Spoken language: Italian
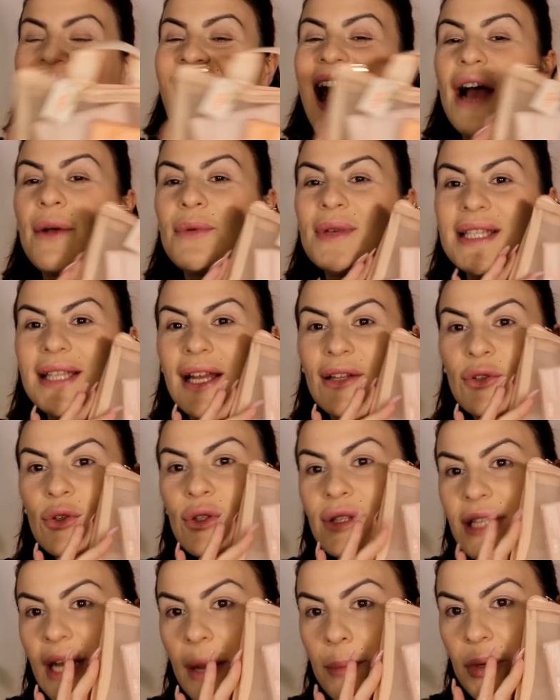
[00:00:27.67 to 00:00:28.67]

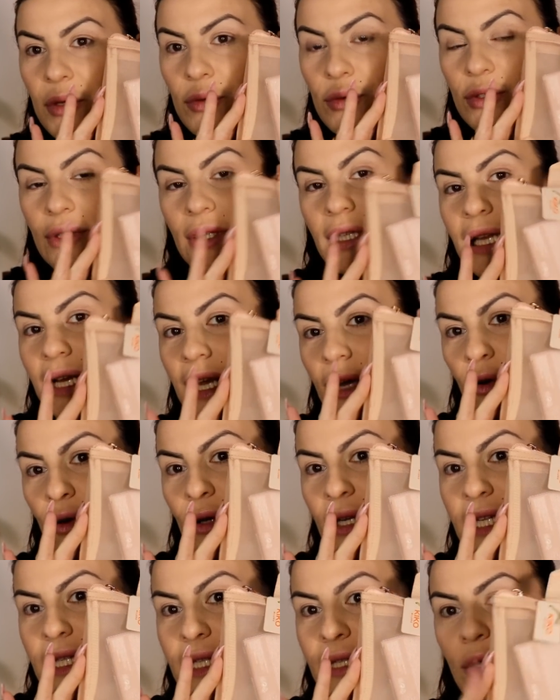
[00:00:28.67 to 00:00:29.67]
acquistando tre prodotti della
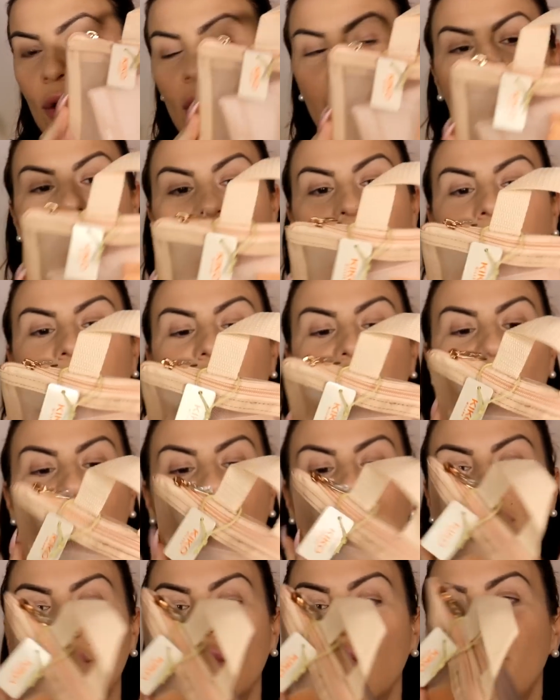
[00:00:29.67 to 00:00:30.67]
collezione c'è
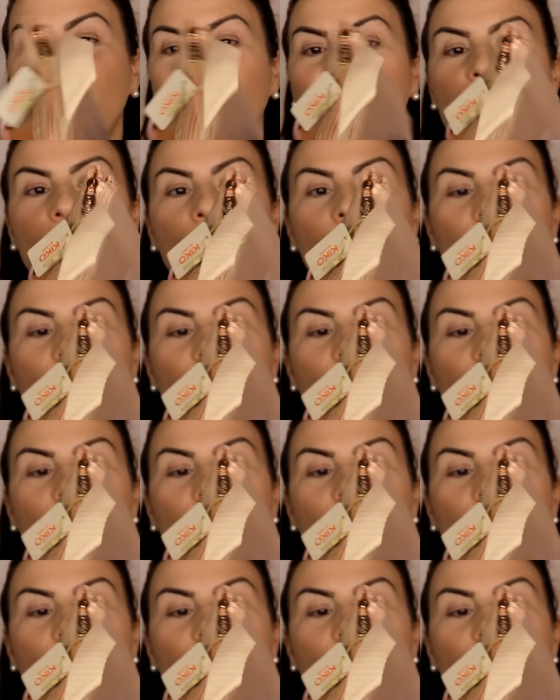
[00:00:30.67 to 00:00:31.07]
cioè in omaggio